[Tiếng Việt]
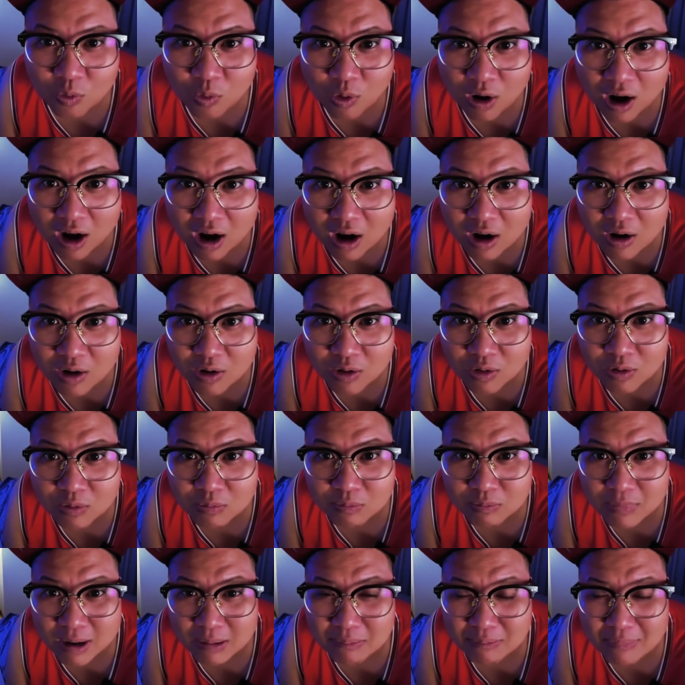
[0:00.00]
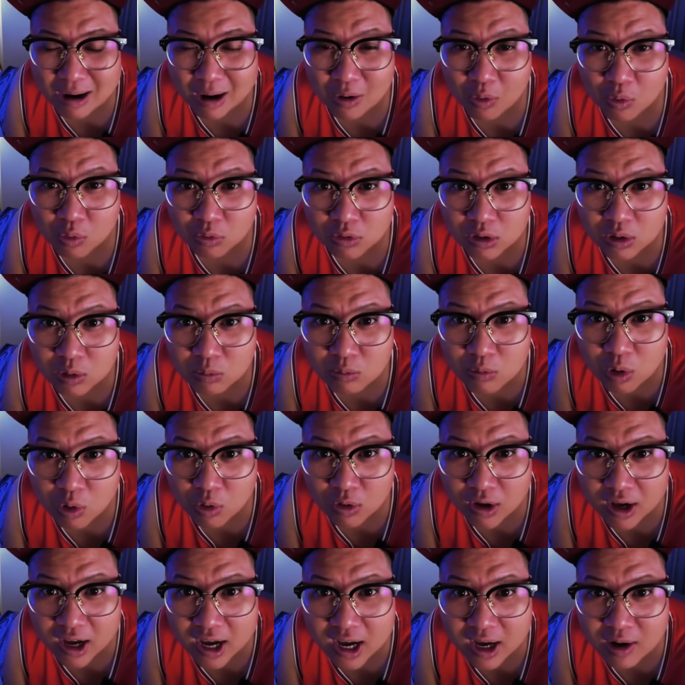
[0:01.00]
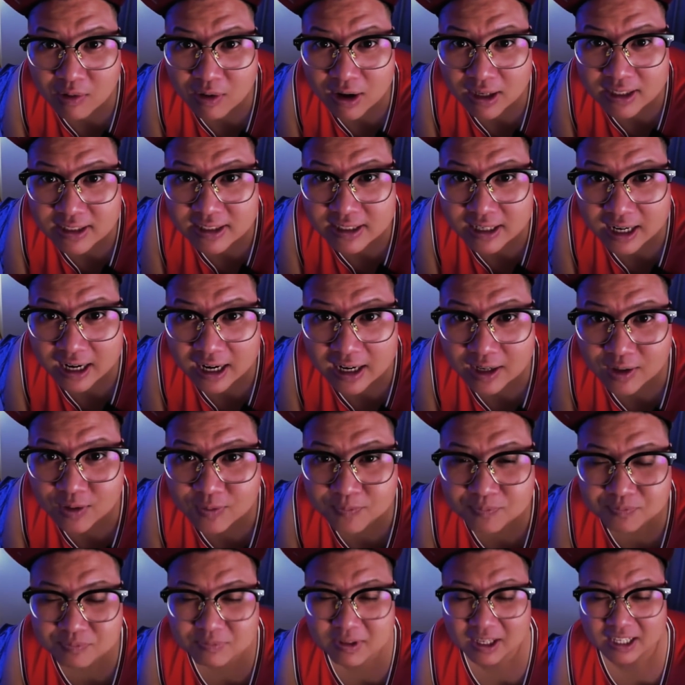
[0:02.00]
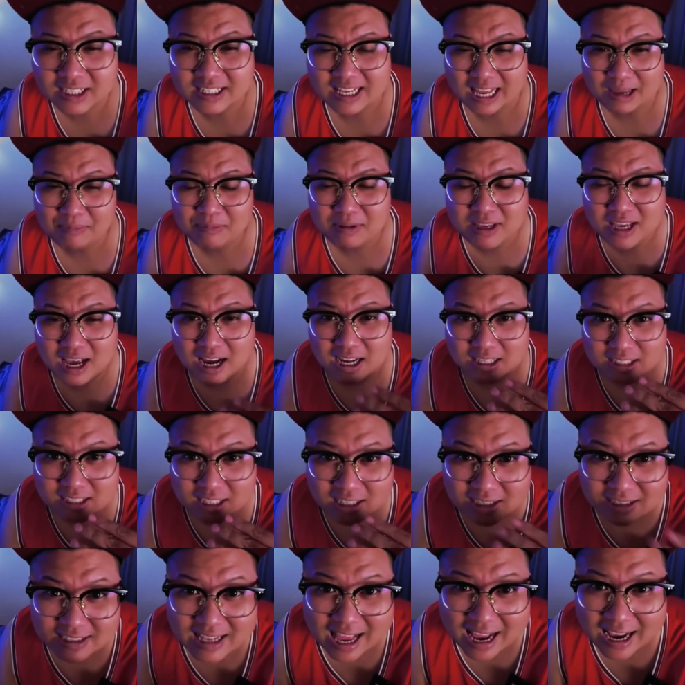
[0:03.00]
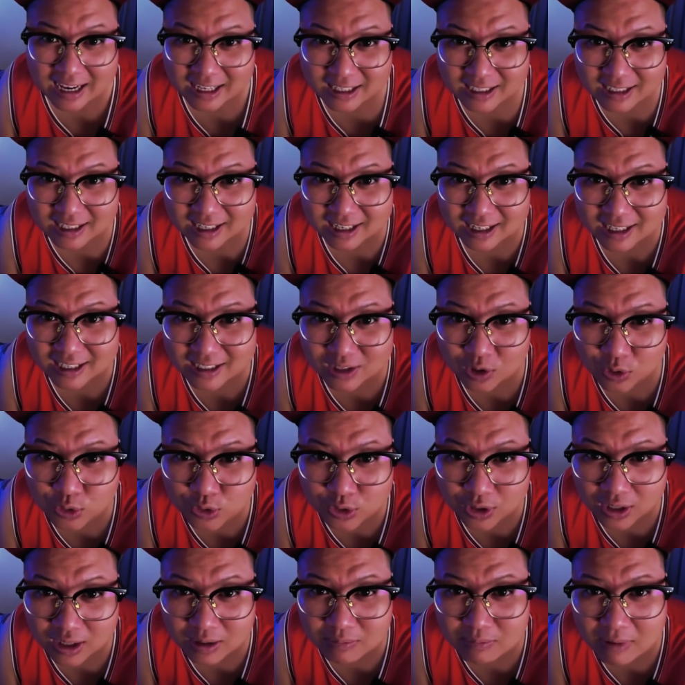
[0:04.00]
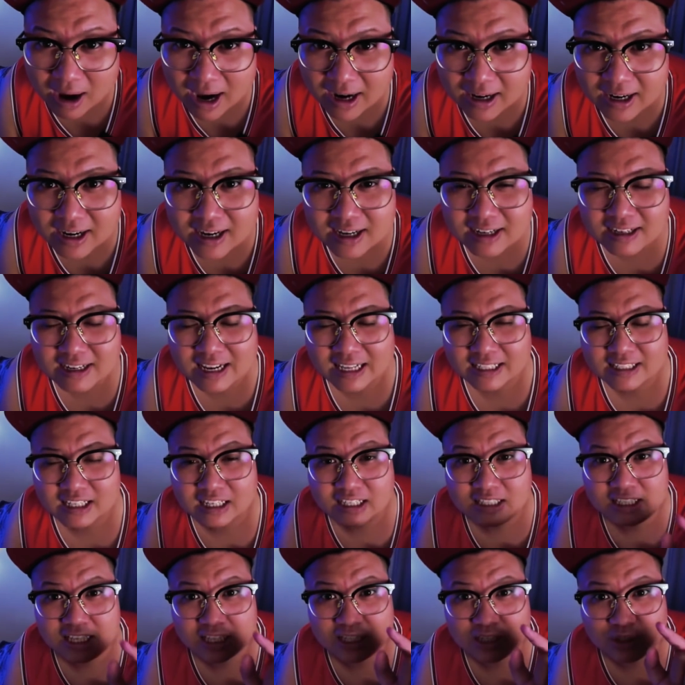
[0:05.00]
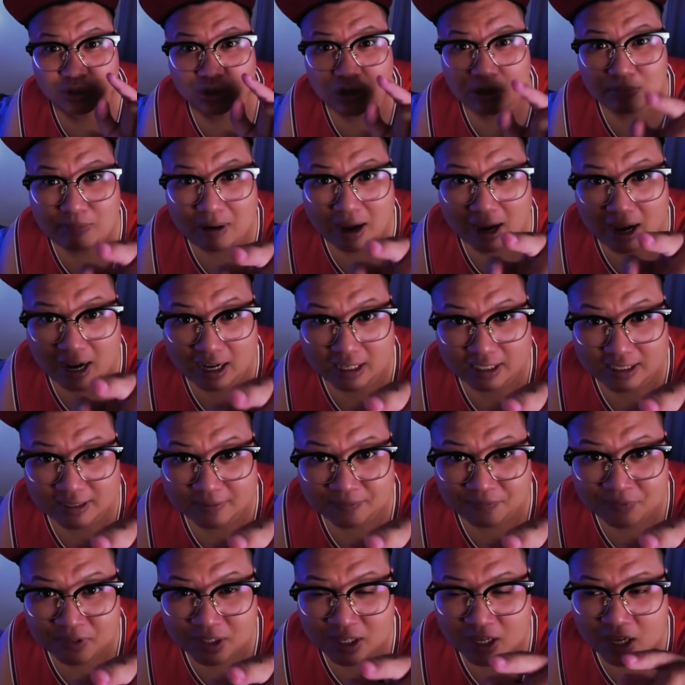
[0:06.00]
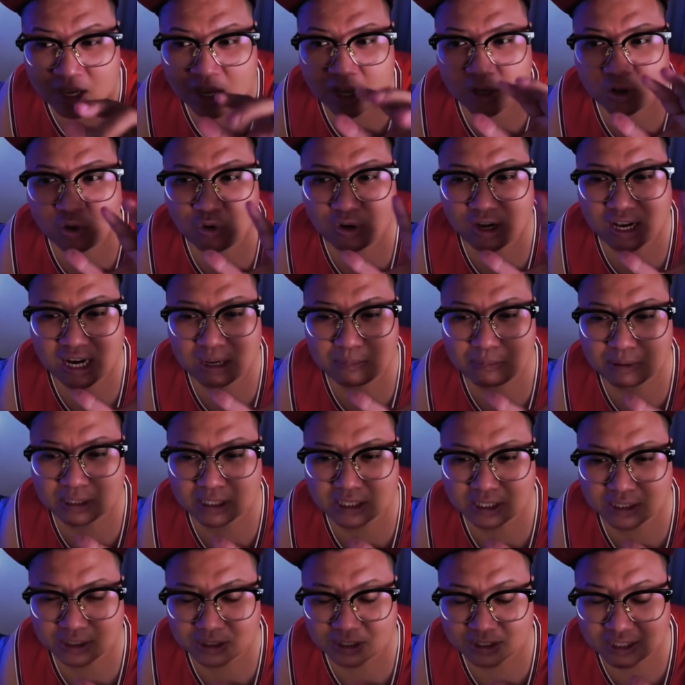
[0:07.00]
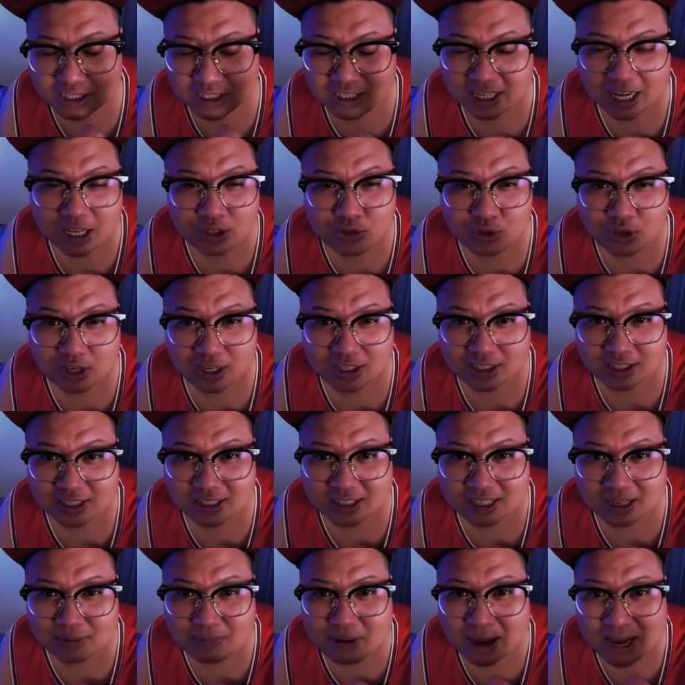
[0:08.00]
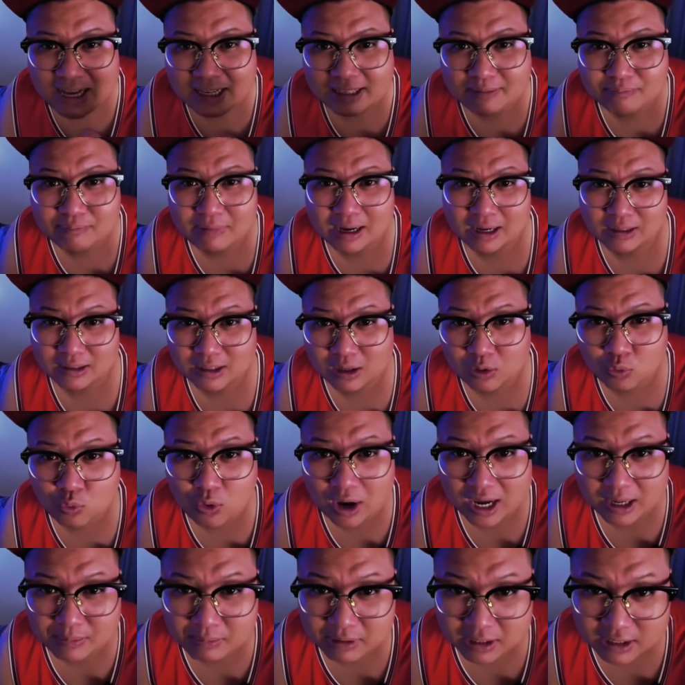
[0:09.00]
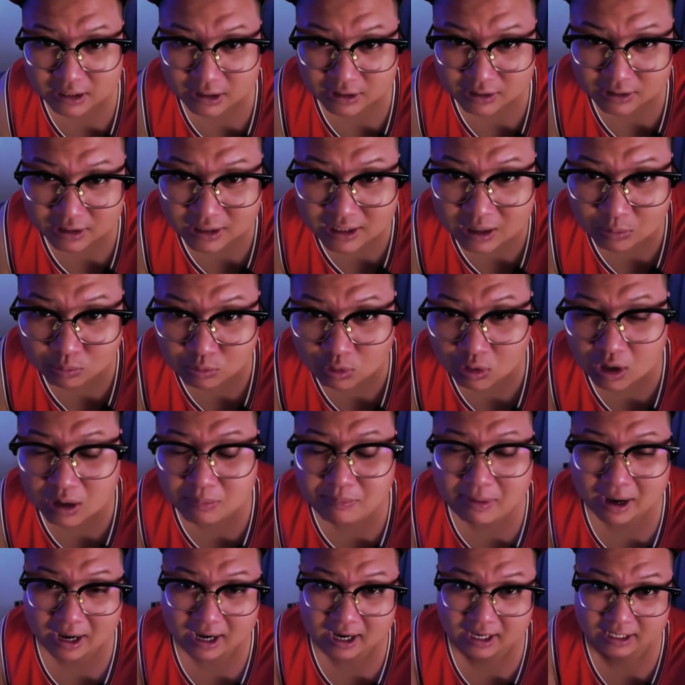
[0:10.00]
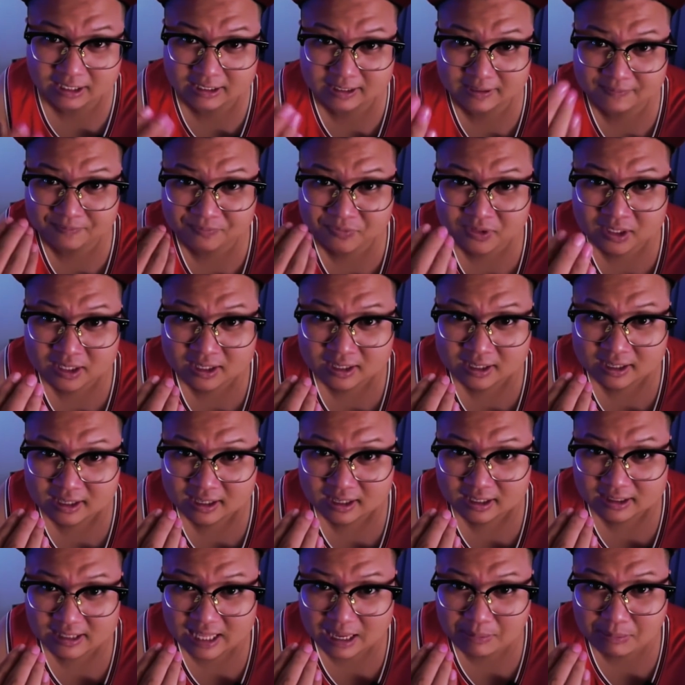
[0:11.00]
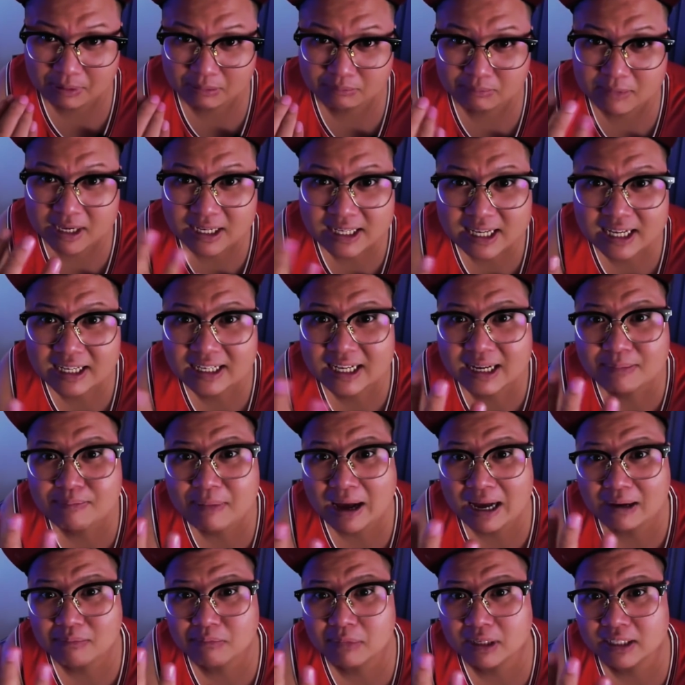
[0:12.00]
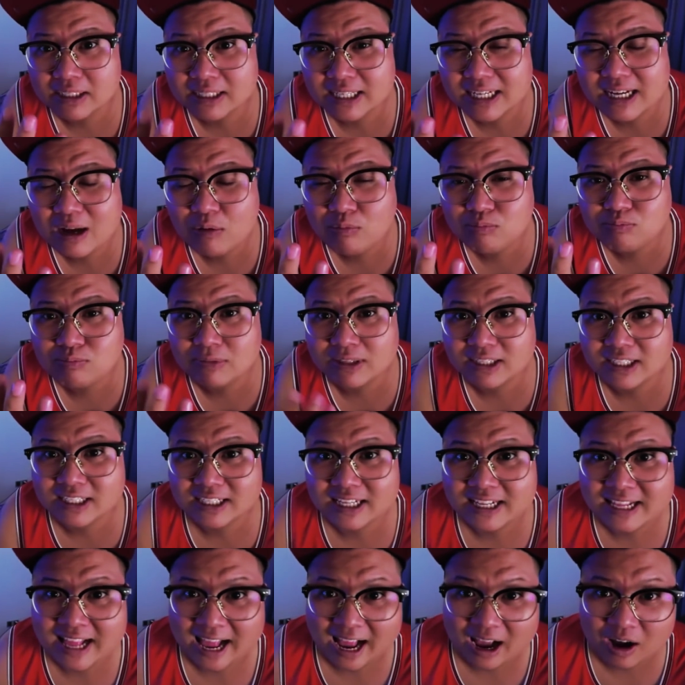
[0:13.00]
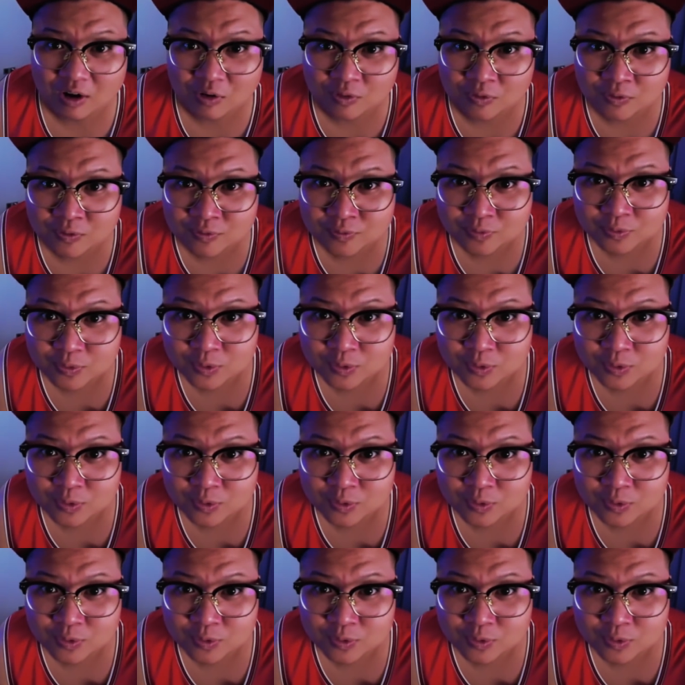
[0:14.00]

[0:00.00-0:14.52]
Wow, mà màu nó cũng ok quá trời luôn. Thì tại bây giờ Tân đang à, nói chuyện với bạn á, là Tân nhìn vô cái màn hình. Có nghĩa là bình thường Tân kể chuyện cái máy mà Tân quay bình thường nó không có cái màn hình để mình biết cái cái mặt mình, cái góc mình như thế nào.